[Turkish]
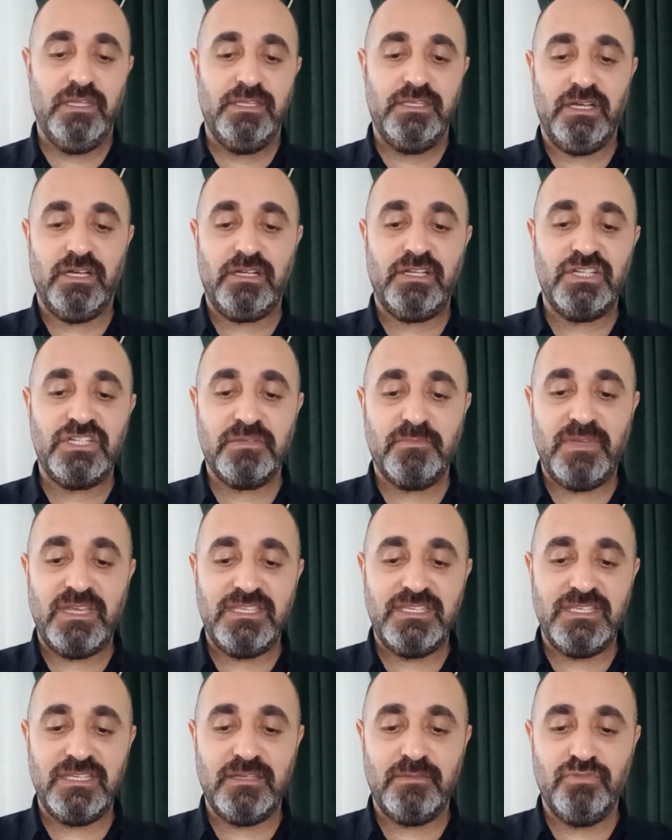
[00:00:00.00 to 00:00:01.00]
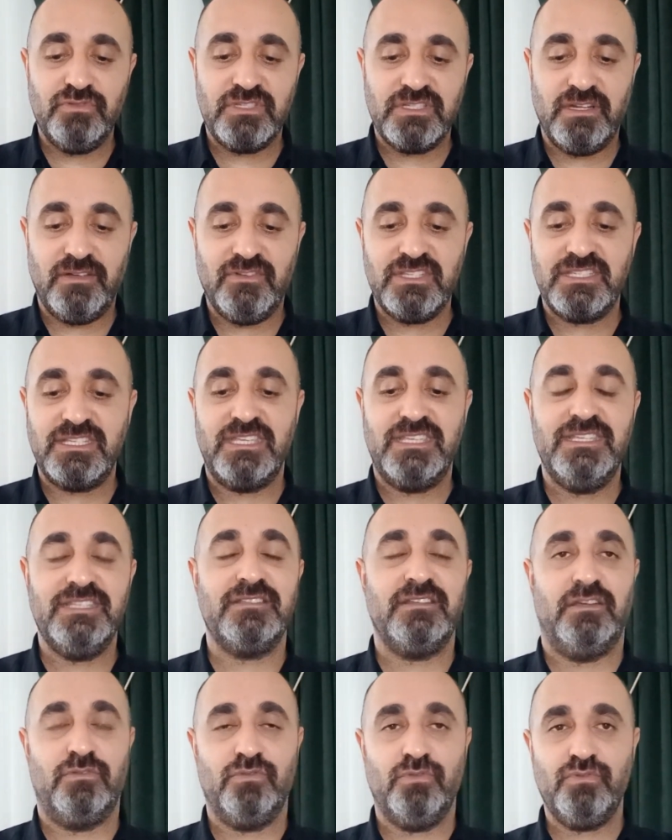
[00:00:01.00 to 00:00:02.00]
Yaklaşık belki bu sınava
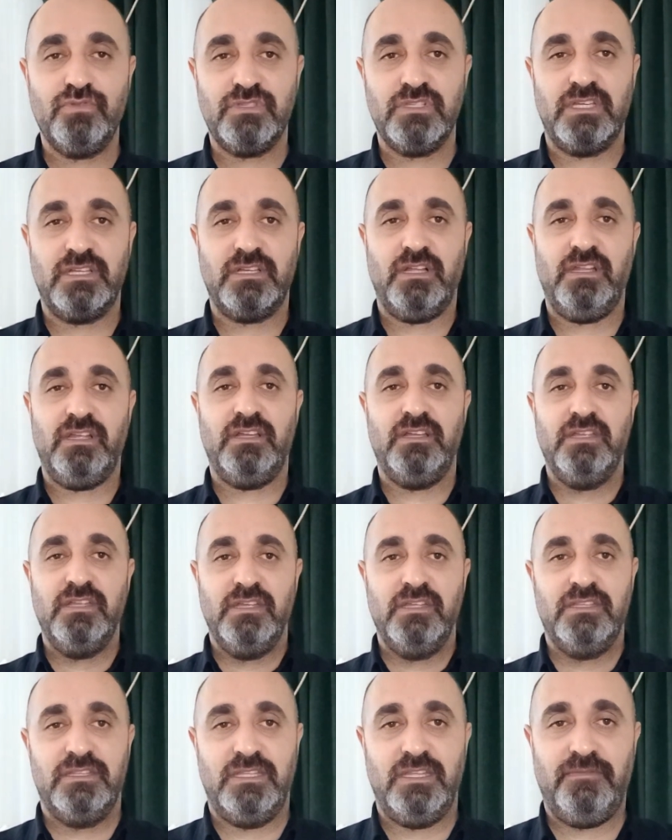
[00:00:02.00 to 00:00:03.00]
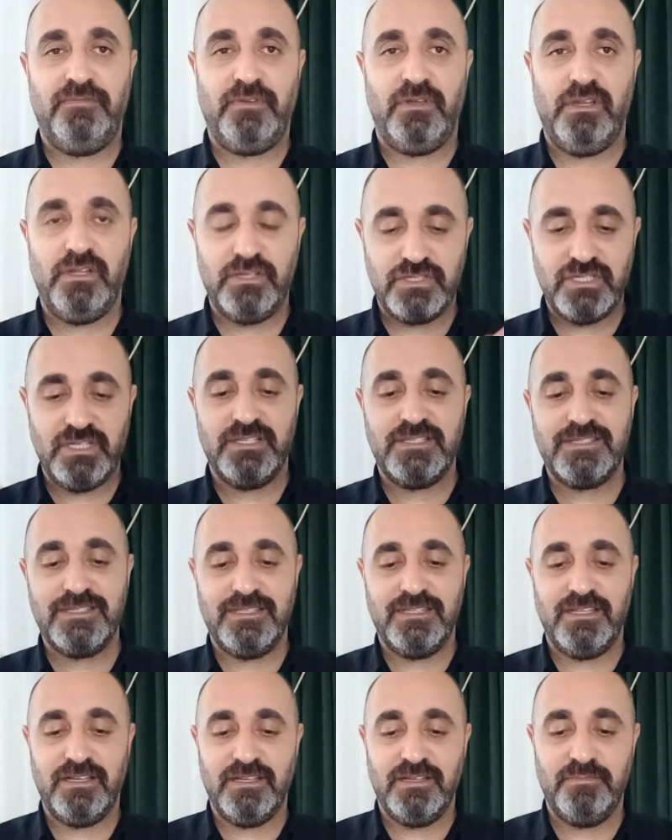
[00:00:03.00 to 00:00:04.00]
8 ay, 9 ay kala defalarca
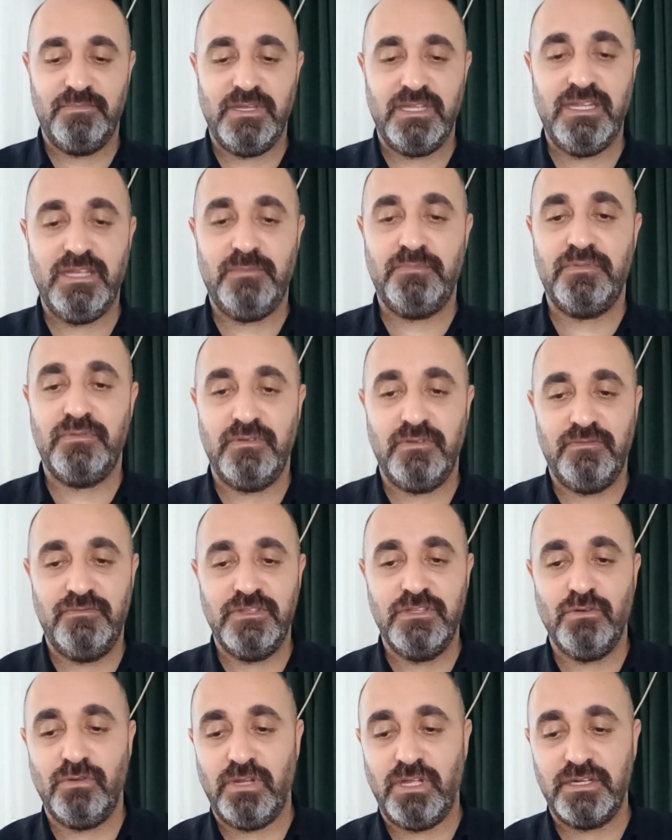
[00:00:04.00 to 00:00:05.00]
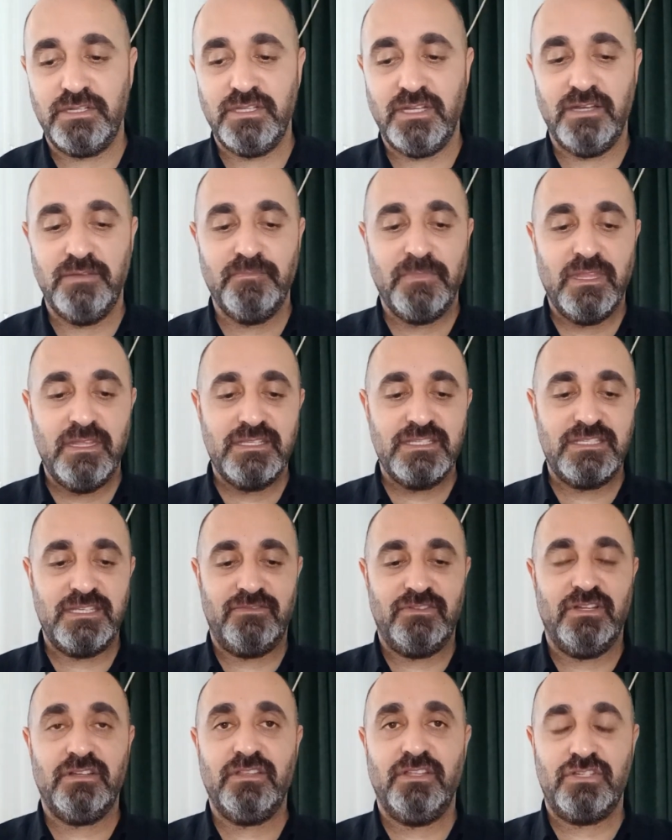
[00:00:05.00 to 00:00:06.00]
aslında ben hep e, videolarda
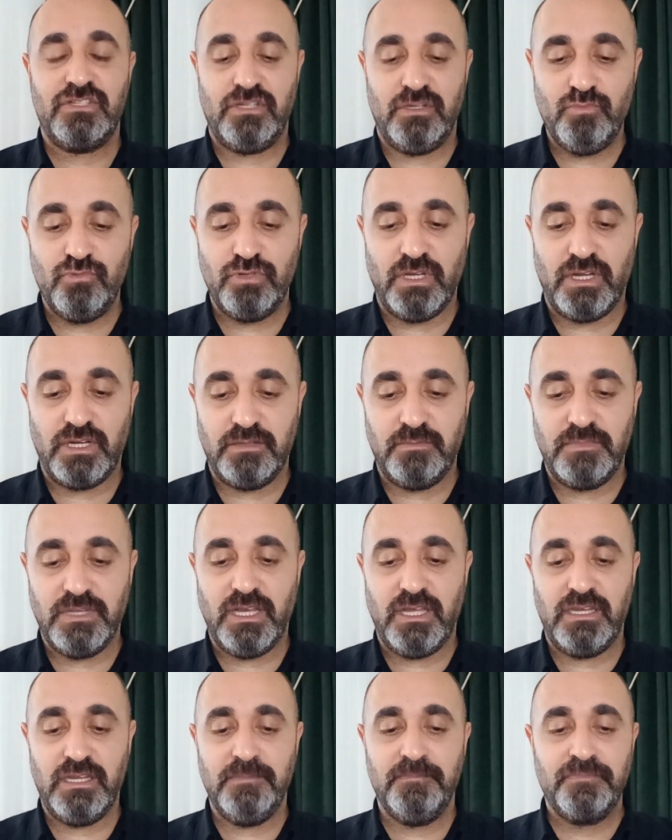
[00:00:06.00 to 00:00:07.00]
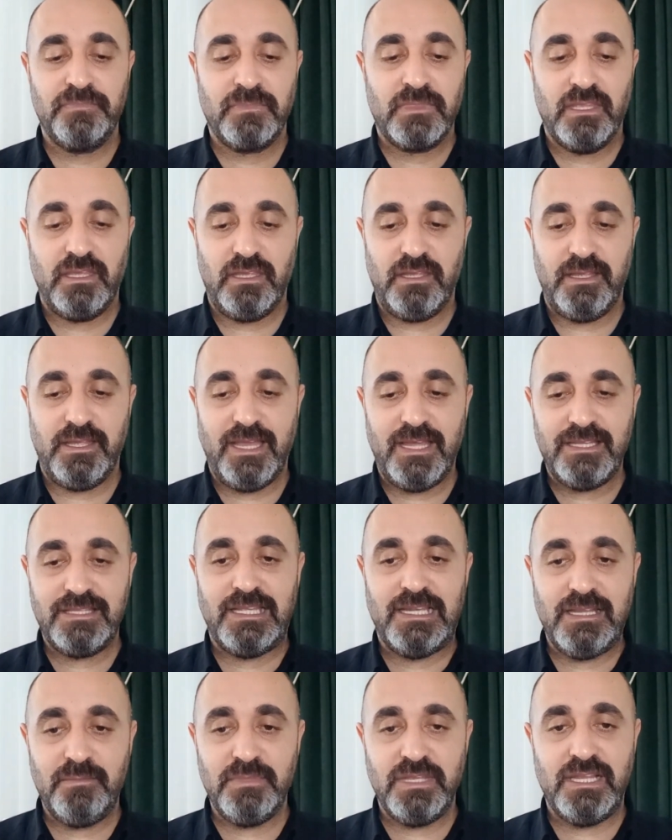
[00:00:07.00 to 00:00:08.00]
sevgili arkadaşlarımı uyardım. Yani e,
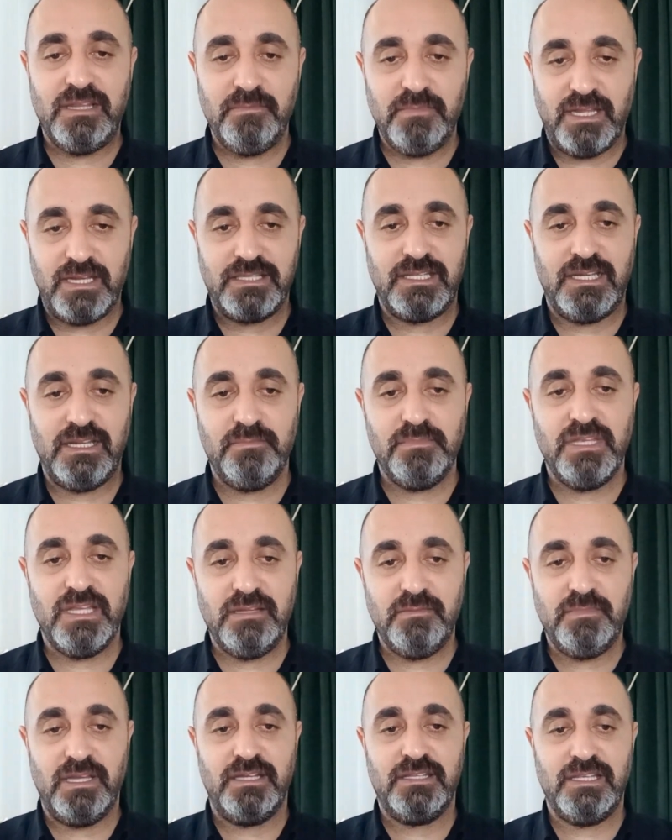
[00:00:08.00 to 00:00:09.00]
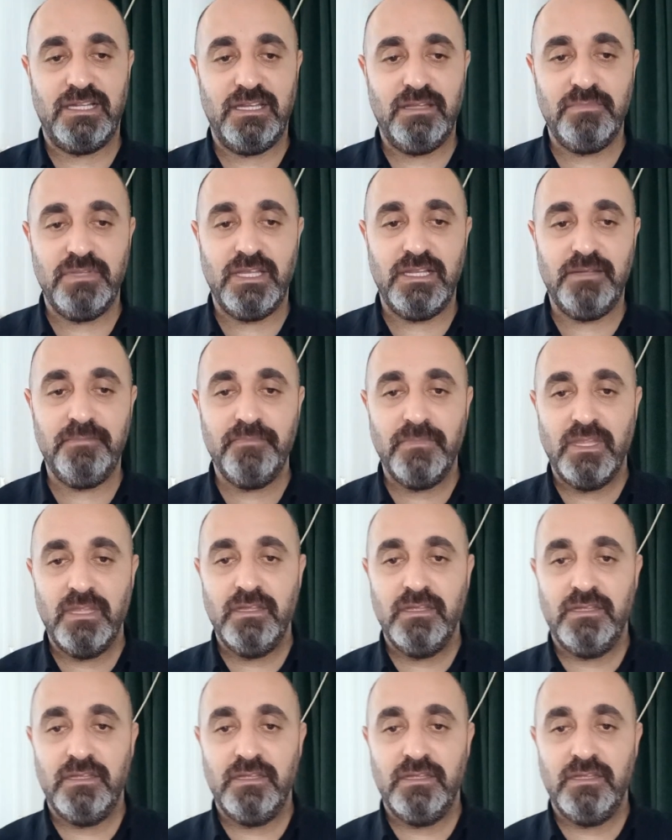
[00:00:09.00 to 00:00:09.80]
ertelemeyelim, ertelemeyelim, ertelemeyelim.